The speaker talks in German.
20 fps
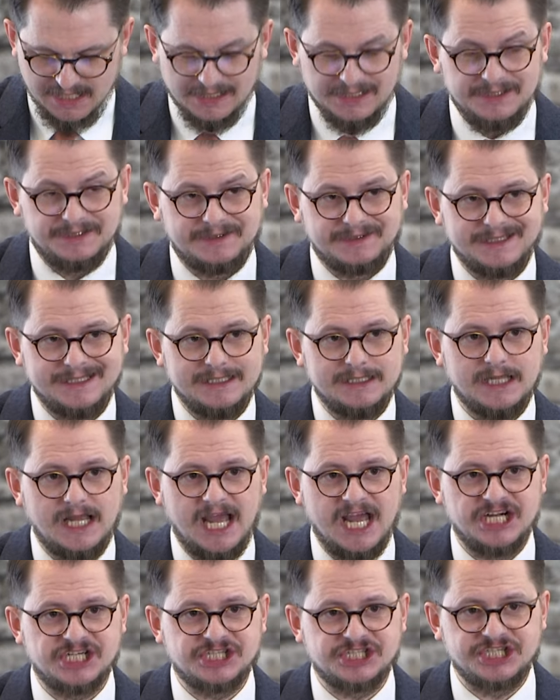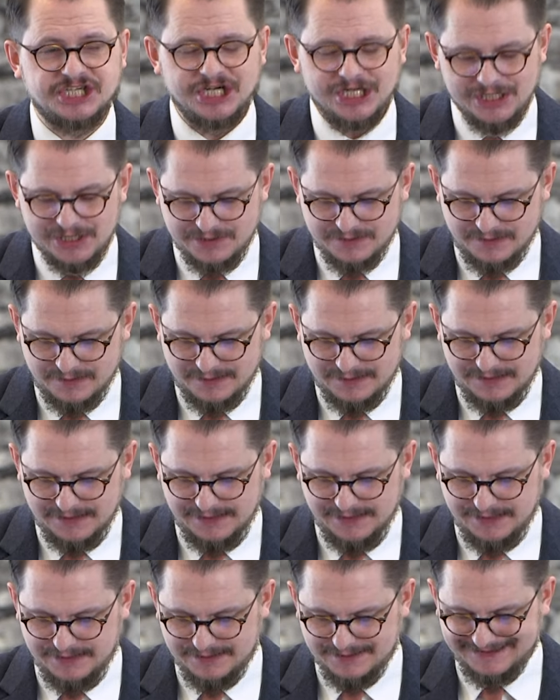Es erschienen
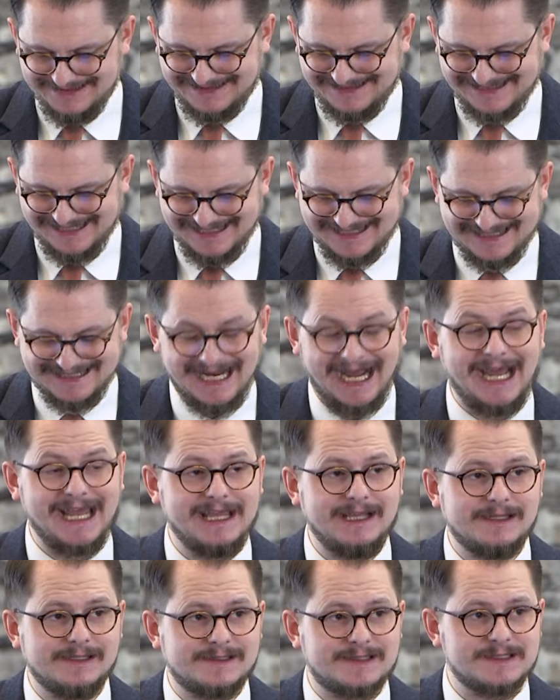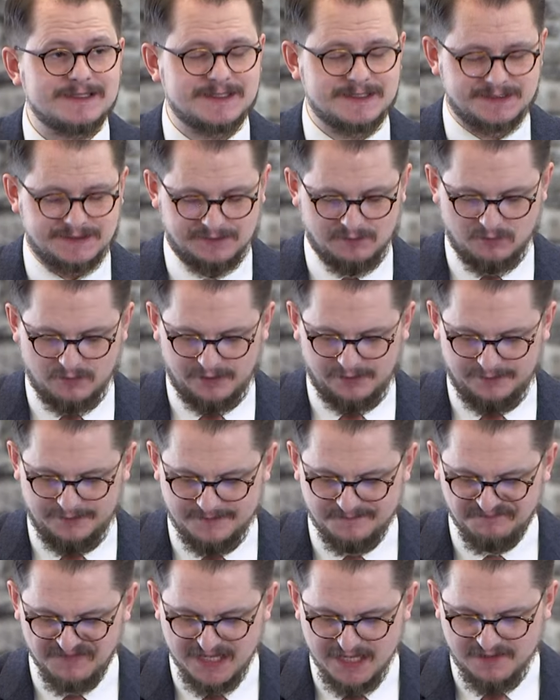ihnen zerteilte
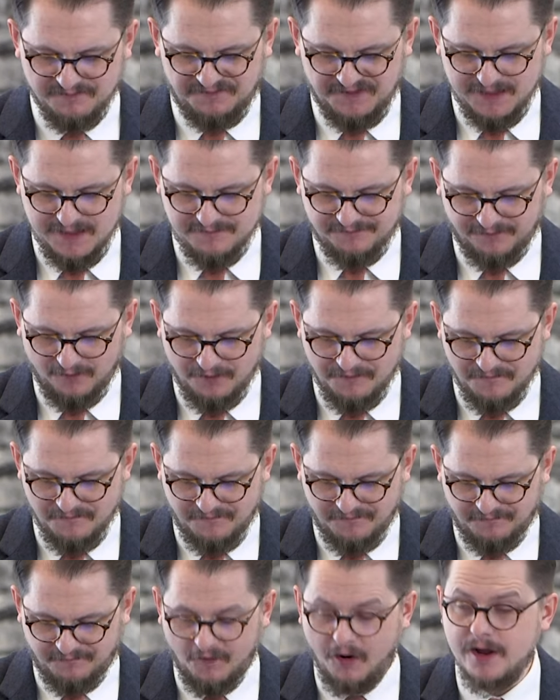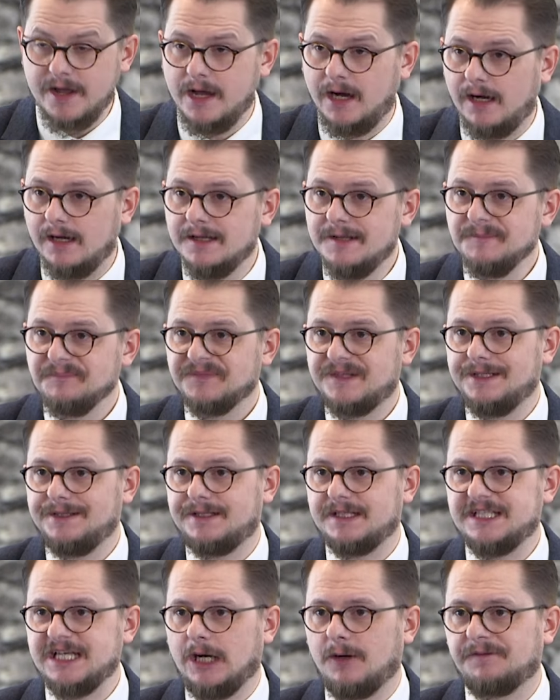Zungen wie von Feuer, die
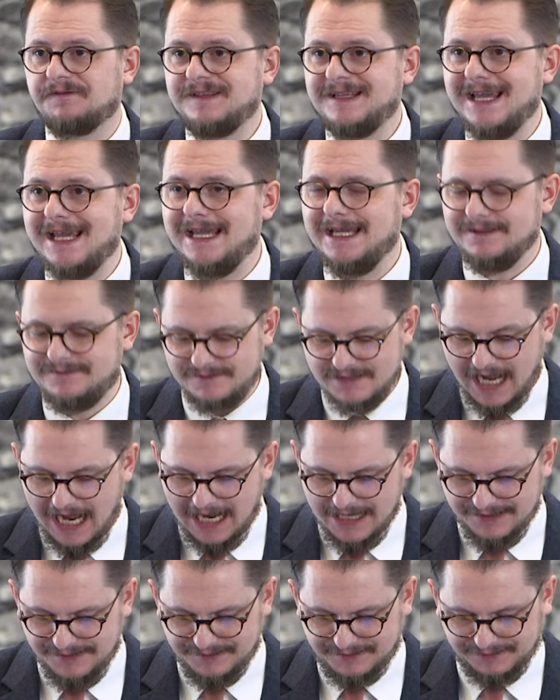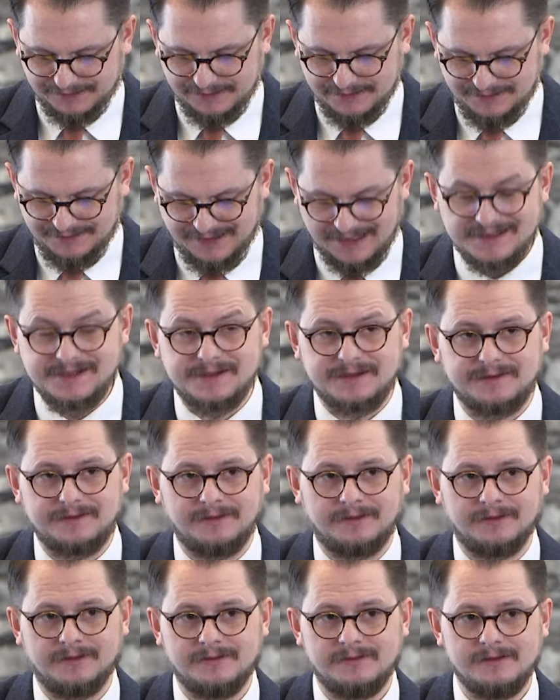sich auf jeden einzelnen
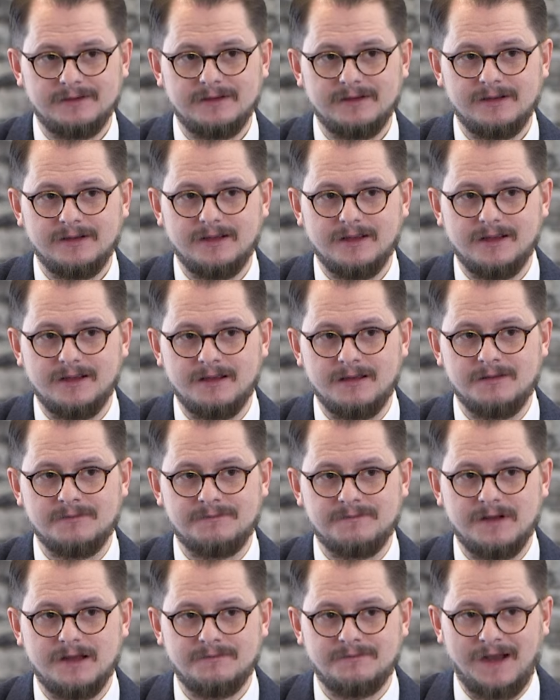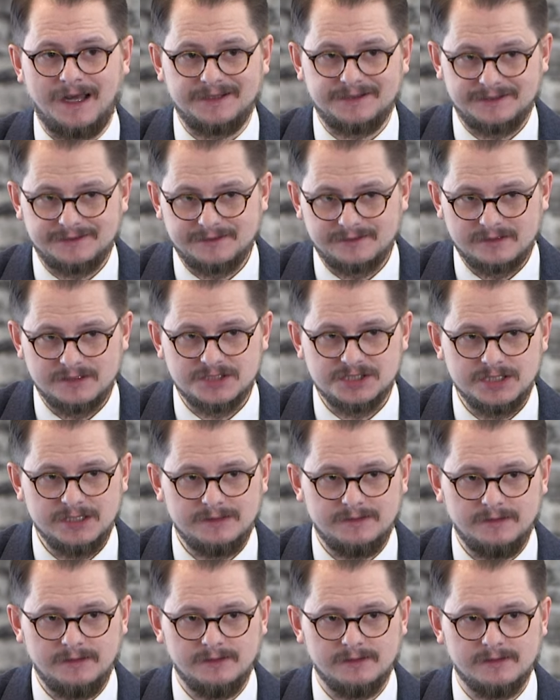setzten. Äh, was
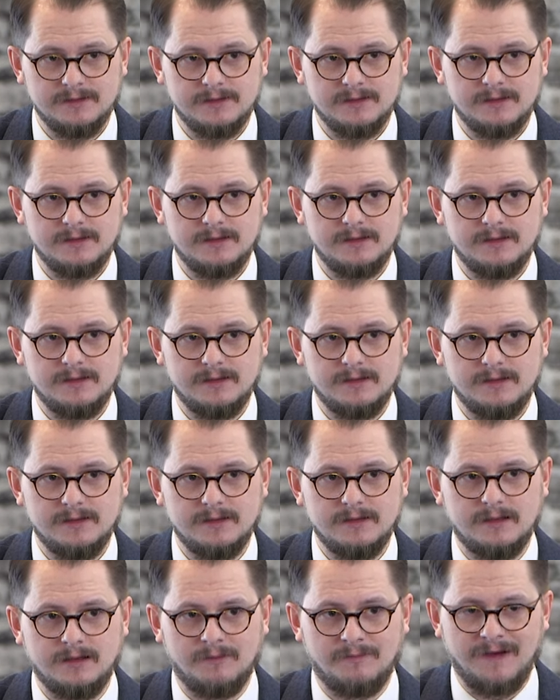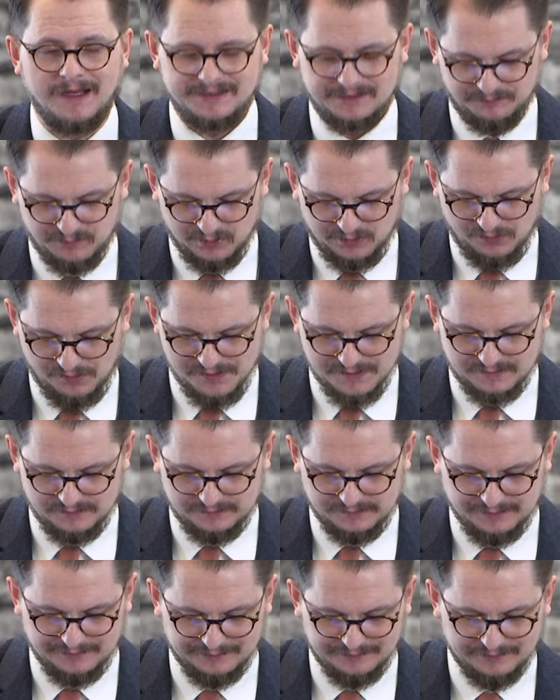geschieht hier? Was
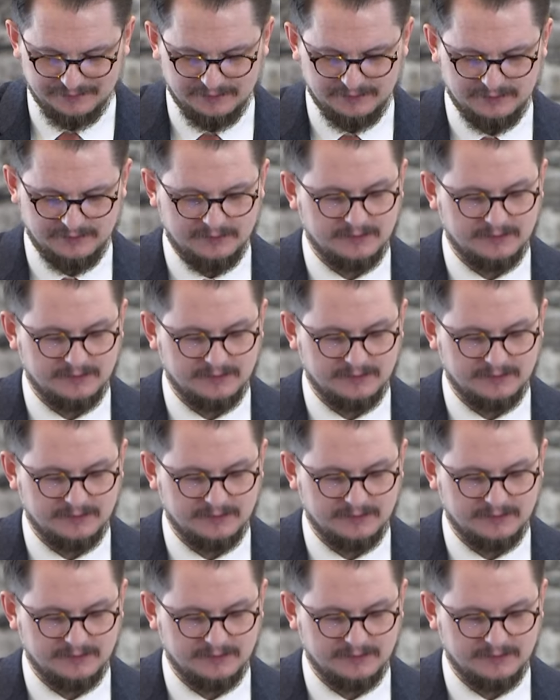bedeutet das?